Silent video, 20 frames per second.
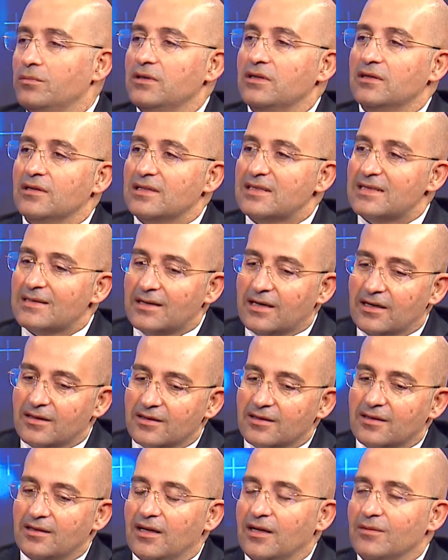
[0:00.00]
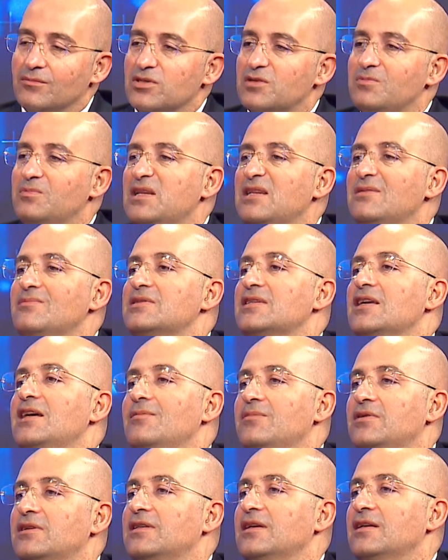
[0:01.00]
bir kanıtlanmış
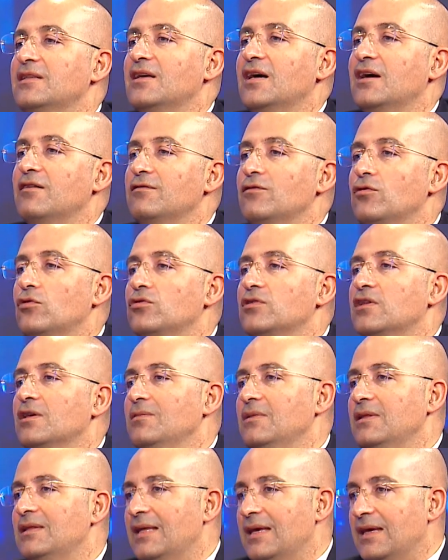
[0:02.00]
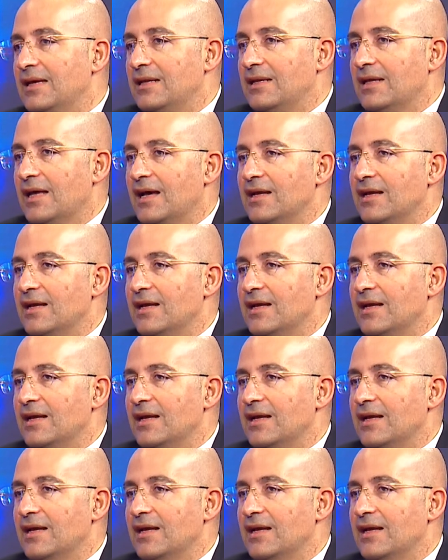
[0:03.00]
bilimsel bir tedavi yöntemi değil. değil.